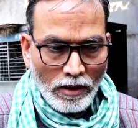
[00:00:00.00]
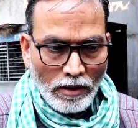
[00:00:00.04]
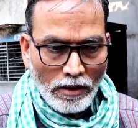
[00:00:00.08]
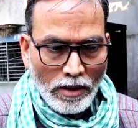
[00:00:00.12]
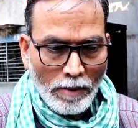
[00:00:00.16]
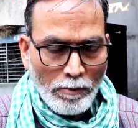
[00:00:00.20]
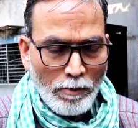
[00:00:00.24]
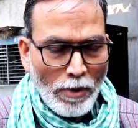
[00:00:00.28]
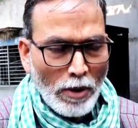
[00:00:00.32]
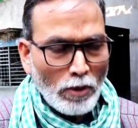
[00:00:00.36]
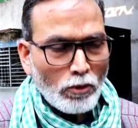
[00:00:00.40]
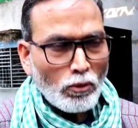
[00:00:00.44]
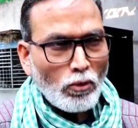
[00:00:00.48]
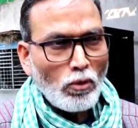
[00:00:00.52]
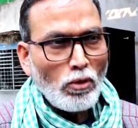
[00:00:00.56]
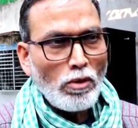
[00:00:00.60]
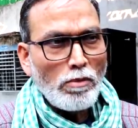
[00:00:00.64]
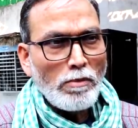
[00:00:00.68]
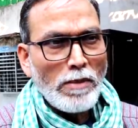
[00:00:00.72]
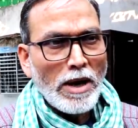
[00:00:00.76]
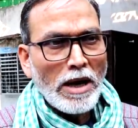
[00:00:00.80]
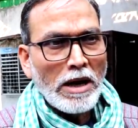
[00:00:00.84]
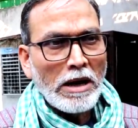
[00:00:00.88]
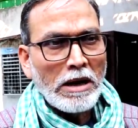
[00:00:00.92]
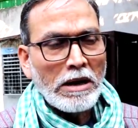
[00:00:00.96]
ये बिल्कुल
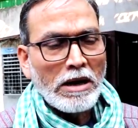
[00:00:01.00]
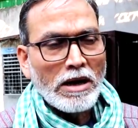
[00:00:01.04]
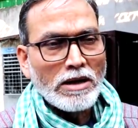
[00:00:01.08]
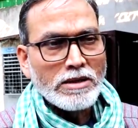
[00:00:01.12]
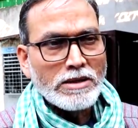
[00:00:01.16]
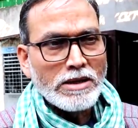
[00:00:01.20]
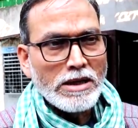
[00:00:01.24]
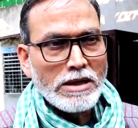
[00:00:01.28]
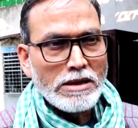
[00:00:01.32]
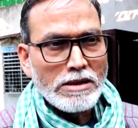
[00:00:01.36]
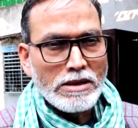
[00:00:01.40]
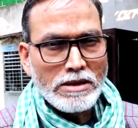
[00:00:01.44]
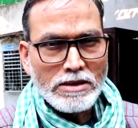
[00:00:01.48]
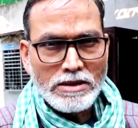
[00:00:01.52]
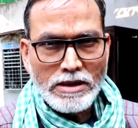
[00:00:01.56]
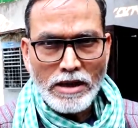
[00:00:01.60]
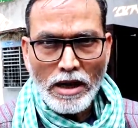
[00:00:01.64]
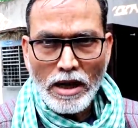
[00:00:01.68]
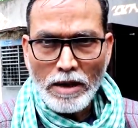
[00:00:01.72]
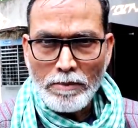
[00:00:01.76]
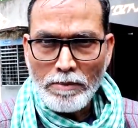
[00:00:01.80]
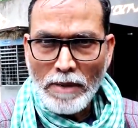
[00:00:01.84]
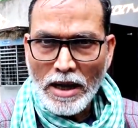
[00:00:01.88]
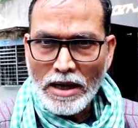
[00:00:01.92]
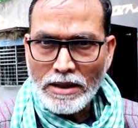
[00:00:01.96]
मैं गजेंद्र जी
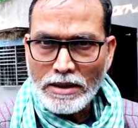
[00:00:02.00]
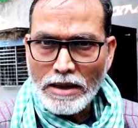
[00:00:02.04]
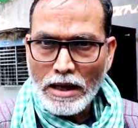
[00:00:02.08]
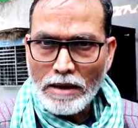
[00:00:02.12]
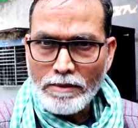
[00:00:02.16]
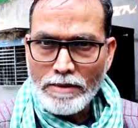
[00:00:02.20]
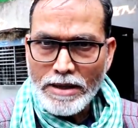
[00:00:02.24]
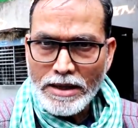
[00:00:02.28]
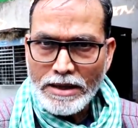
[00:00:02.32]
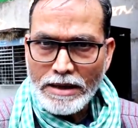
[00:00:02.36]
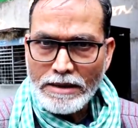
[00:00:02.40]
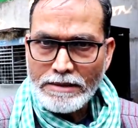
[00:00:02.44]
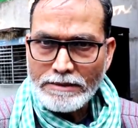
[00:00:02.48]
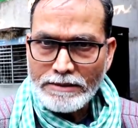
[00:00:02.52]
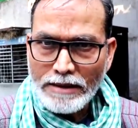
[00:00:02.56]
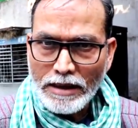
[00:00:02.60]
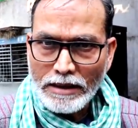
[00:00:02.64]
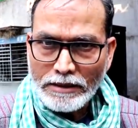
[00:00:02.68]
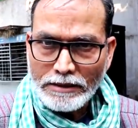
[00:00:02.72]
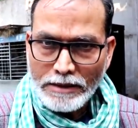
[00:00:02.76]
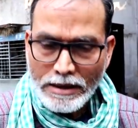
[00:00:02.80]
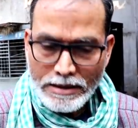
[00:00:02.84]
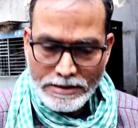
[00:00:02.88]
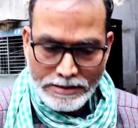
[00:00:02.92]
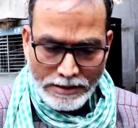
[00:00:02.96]
एक बात दावे के
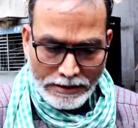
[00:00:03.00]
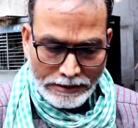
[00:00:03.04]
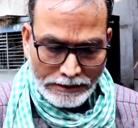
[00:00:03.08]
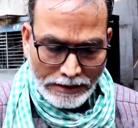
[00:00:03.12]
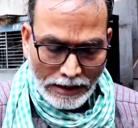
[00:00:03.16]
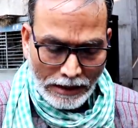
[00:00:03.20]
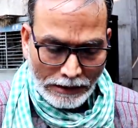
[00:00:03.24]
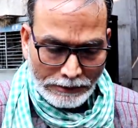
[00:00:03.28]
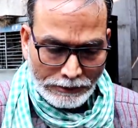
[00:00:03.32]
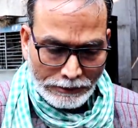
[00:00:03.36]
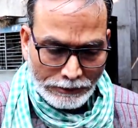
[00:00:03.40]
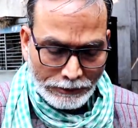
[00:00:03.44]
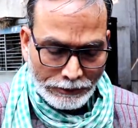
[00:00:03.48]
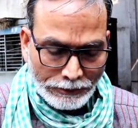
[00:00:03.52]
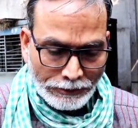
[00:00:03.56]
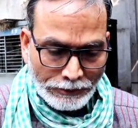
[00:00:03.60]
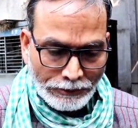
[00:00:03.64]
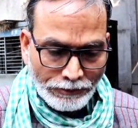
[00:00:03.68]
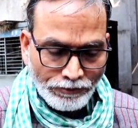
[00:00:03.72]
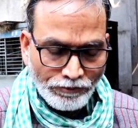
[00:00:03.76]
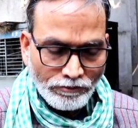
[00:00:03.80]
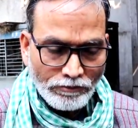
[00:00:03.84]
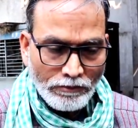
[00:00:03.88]
साथ कह सकता हूँ